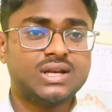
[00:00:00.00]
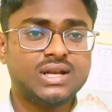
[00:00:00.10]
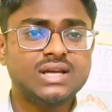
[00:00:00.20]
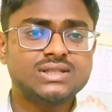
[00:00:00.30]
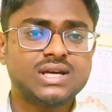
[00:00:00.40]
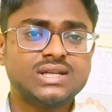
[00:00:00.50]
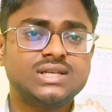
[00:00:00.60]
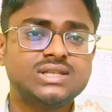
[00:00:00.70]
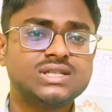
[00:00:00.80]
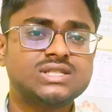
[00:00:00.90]
ना जाने
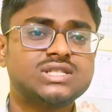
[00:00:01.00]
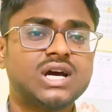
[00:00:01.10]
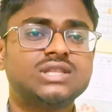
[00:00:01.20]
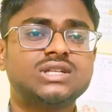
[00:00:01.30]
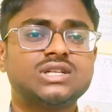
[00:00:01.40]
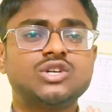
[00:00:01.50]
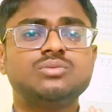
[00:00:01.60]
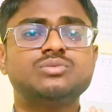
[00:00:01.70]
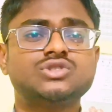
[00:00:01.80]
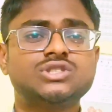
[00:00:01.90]
ये छात्र क्यों
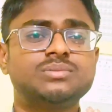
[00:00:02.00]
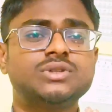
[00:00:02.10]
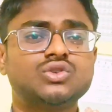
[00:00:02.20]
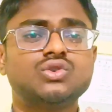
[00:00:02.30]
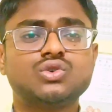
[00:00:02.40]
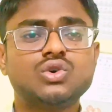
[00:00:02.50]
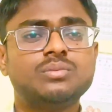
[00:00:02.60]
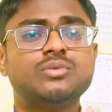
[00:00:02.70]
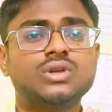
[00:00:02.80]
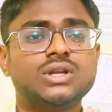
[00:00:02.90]
मुसीबतों को
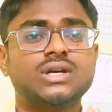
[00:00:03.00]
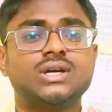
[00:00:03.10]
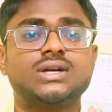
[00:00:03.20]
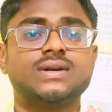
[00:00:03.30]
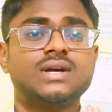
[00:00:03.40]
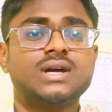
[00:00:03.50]
मोले हैं